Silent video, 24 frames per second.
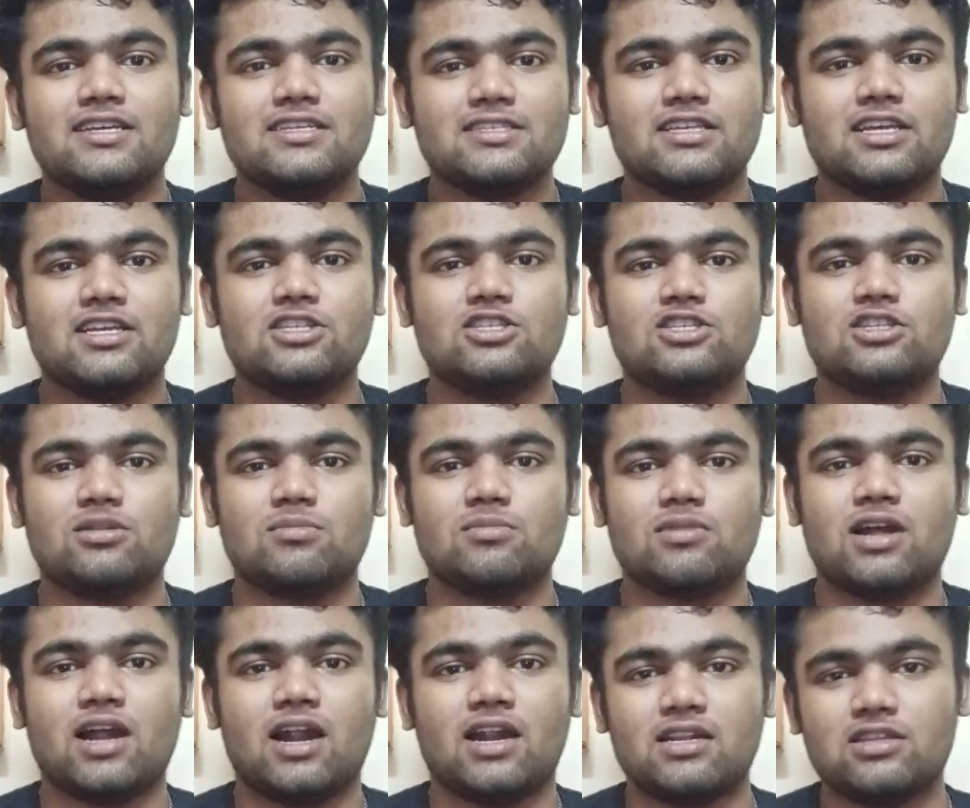
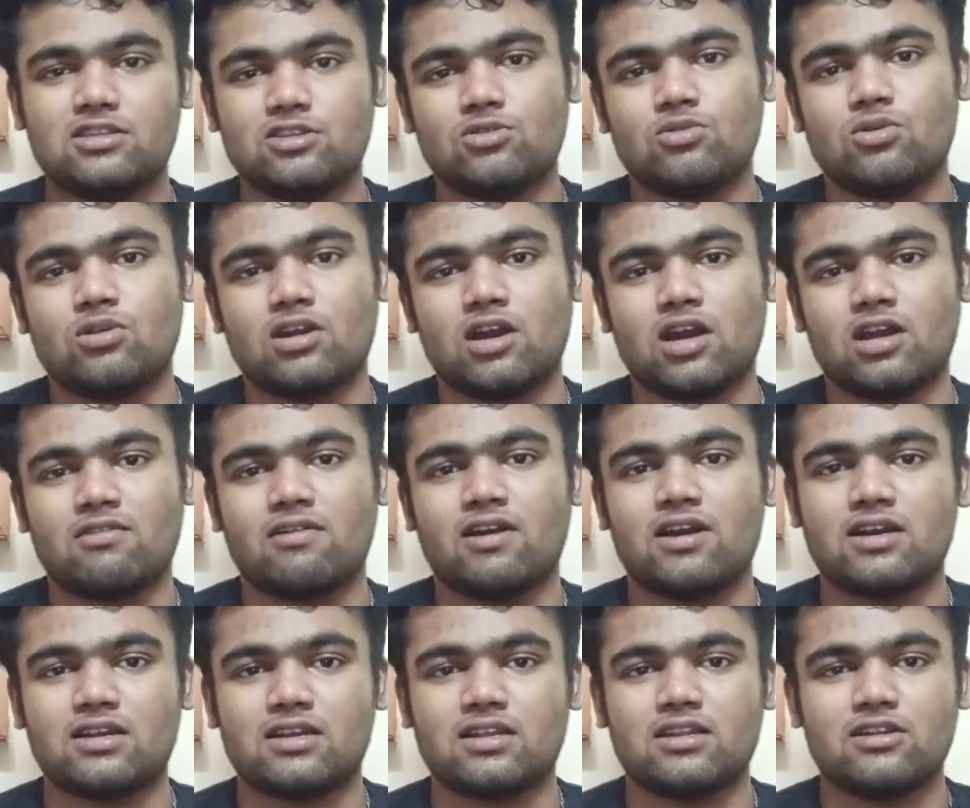ஜெயிச்சிட்டோம்னா அடுத்து இன்னொரு கார்
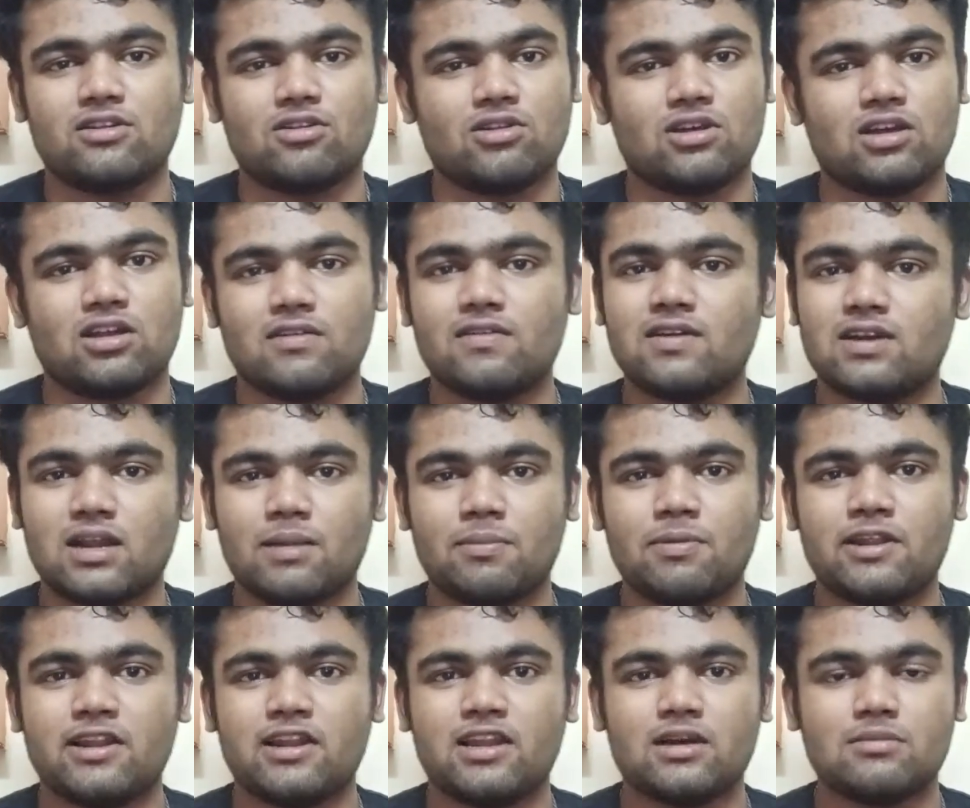வாங்குறது இன்னொரு கார் வாங்குற
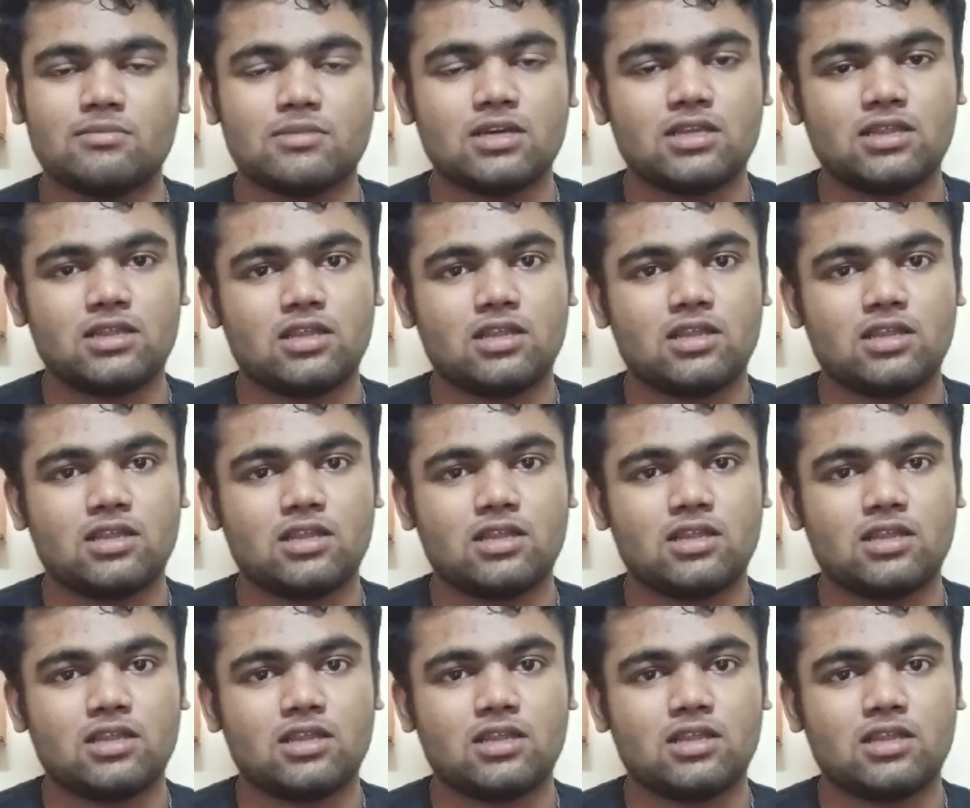அப்படி இல்லாமல்